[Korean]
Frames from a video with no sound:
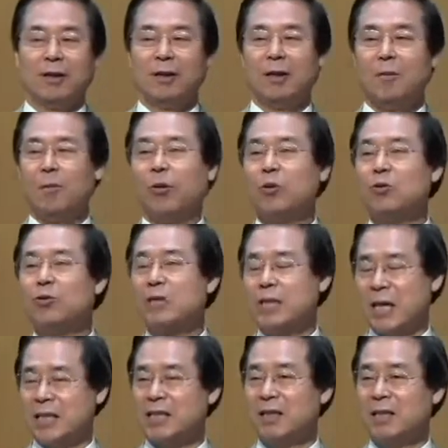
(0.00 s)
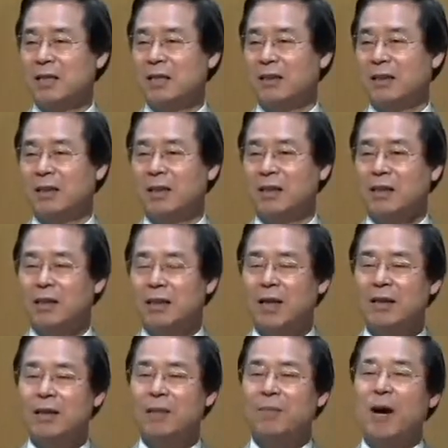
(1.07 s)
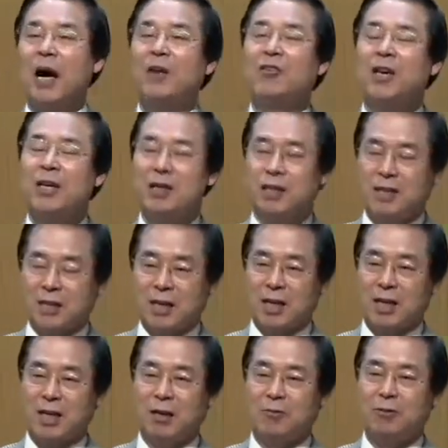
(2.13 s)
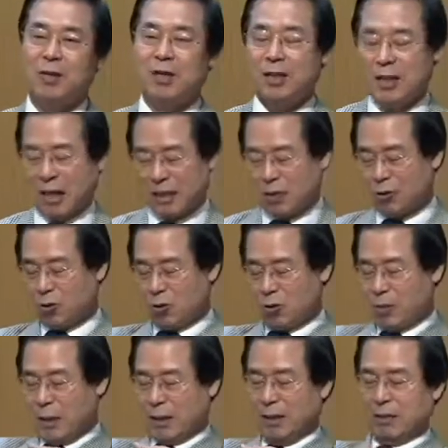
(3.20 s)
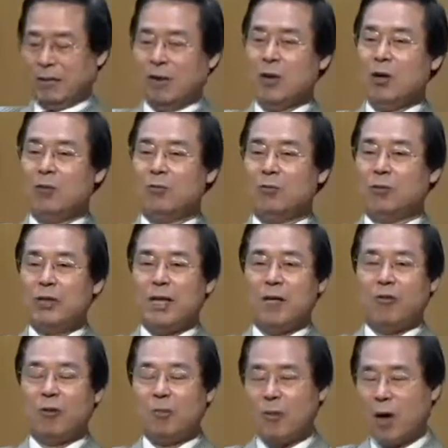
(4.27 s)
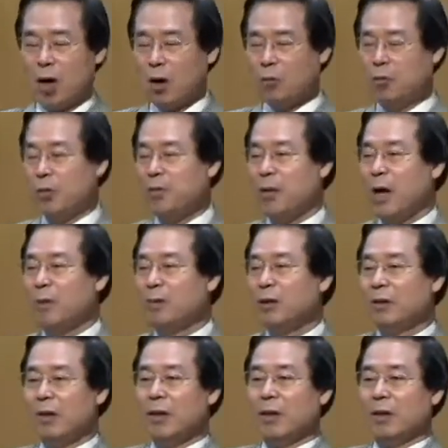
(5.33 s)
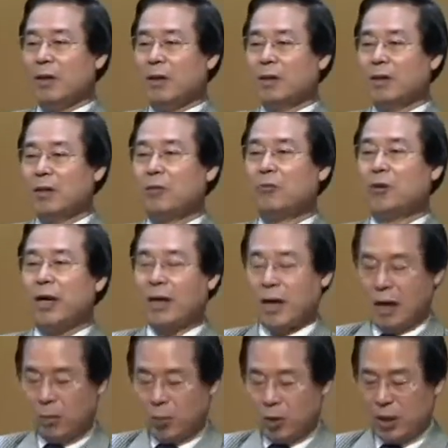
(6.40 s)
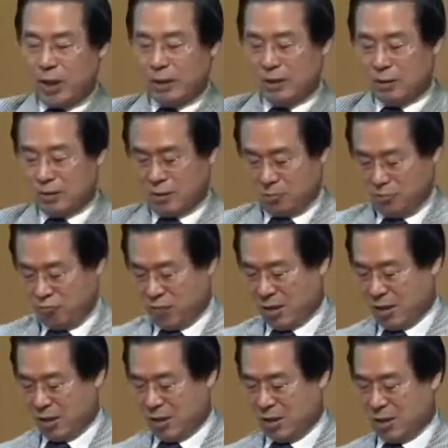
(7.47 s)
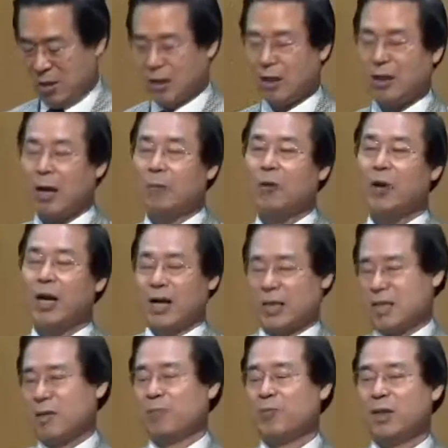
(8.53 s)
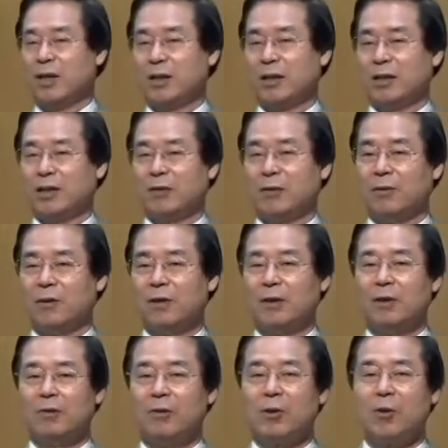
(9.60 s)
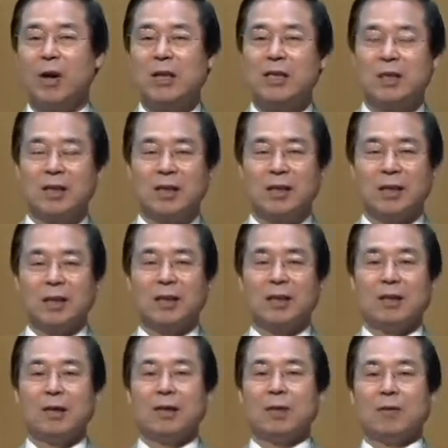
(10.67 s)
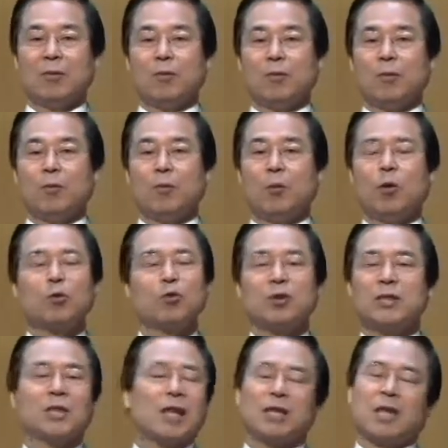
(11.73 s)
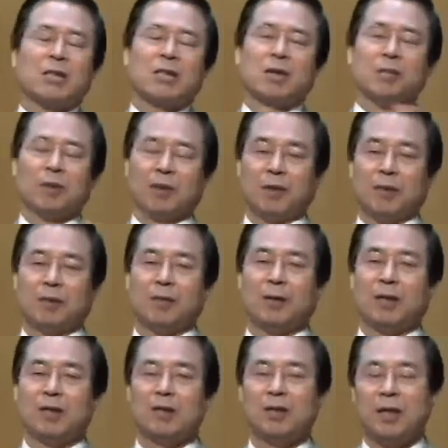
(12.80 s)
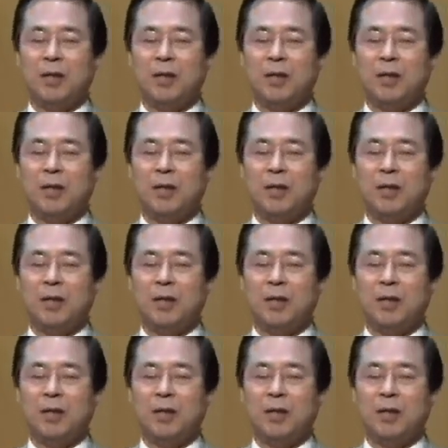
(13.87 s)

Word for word: 모든 사슬들. 이게 이제 마귀의 역사가 우리를 가다놓고 만들어. 우리의 원망하고 불평하면 지옥의 감옥이라는 감옥에 갇힙니다. 이렇게. 그리고 환경이 모든 것이 다 닫혀버려요. 지혜의